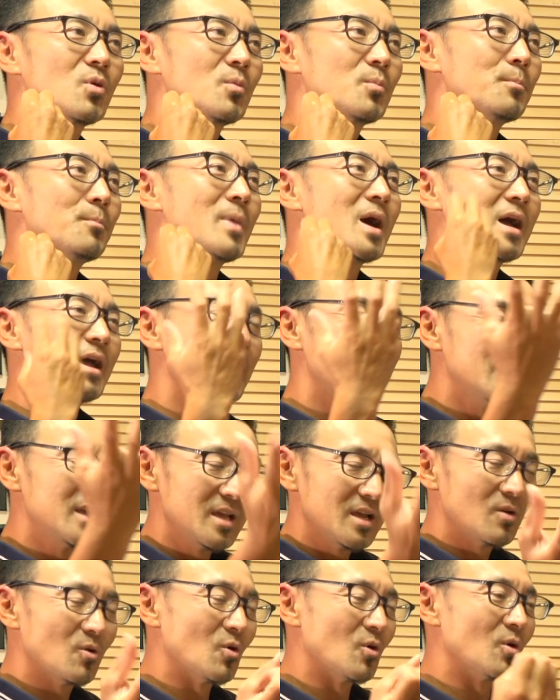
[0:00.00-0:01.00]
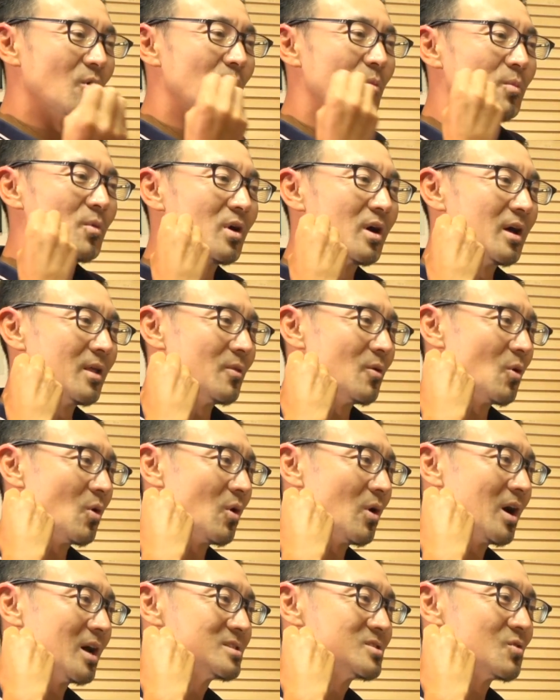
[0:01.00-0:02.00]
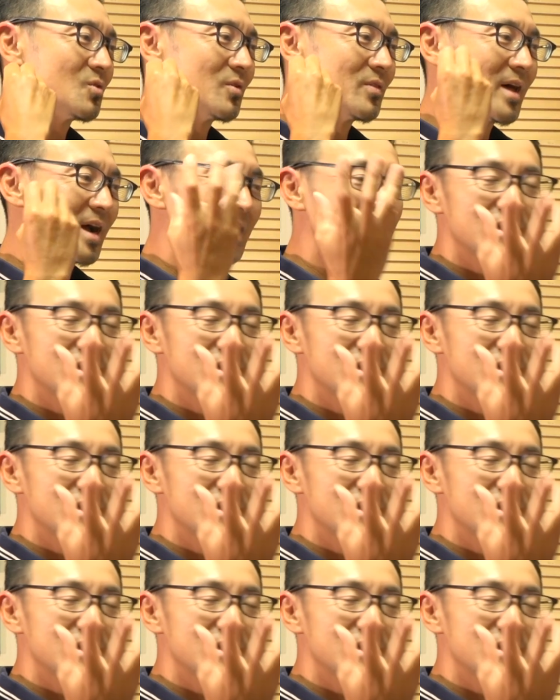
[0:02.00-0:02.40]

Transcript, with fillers: 前にこうあの発音を投